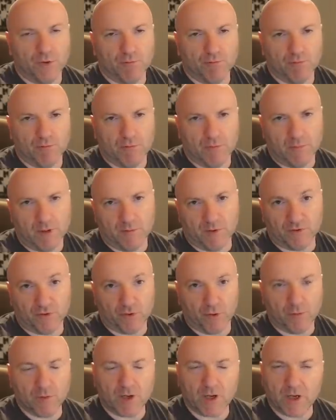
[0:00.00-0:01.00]
im
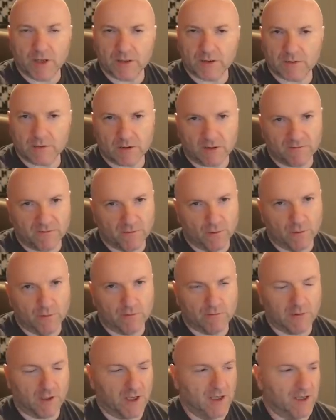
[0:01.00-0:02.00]
Amateurbereich
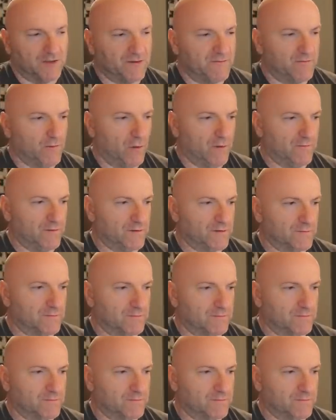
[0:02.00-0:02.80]
dafür relativ häufig.